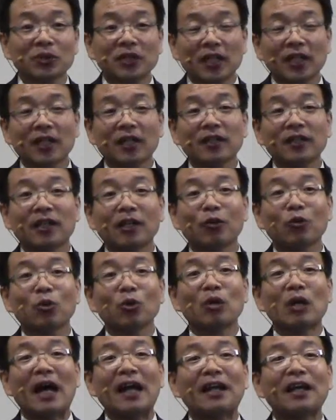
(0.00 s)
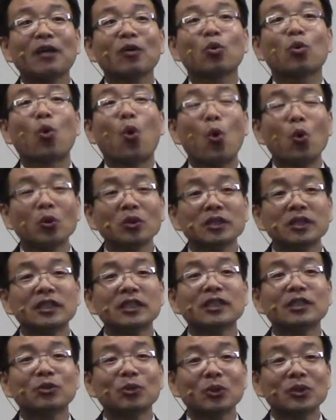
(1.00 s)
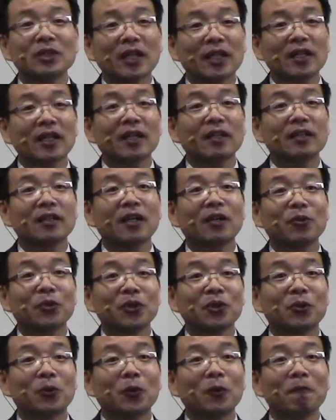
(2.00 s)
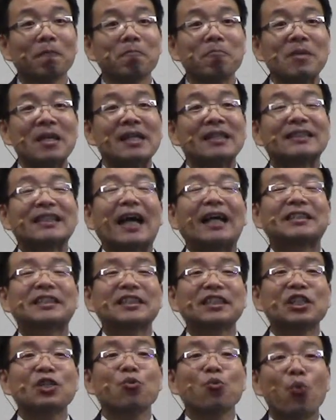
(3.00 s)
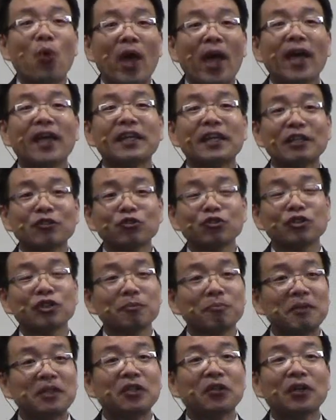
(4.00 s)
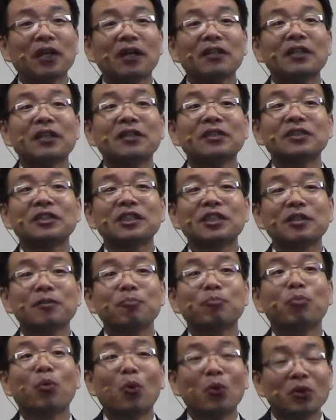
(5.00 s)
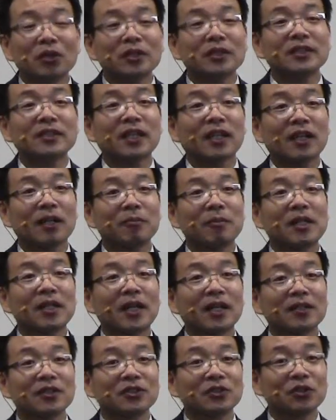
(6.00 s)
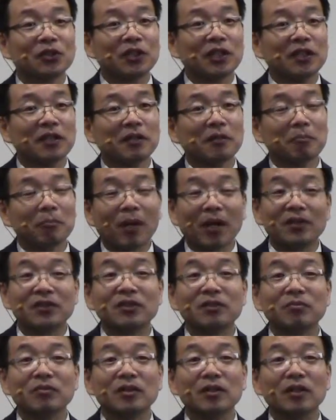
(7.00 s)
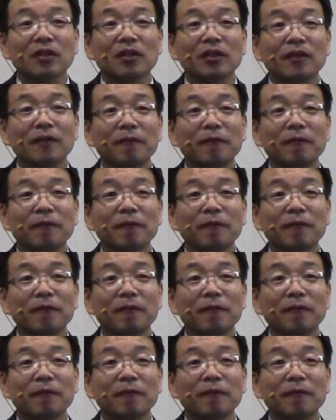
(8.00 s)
생각을 하고 하나의 공식으로 생각을 하고 있고 자신이 왜 예수를 믿어야 되는지를 모르는 사람일 가능성이 많습니다.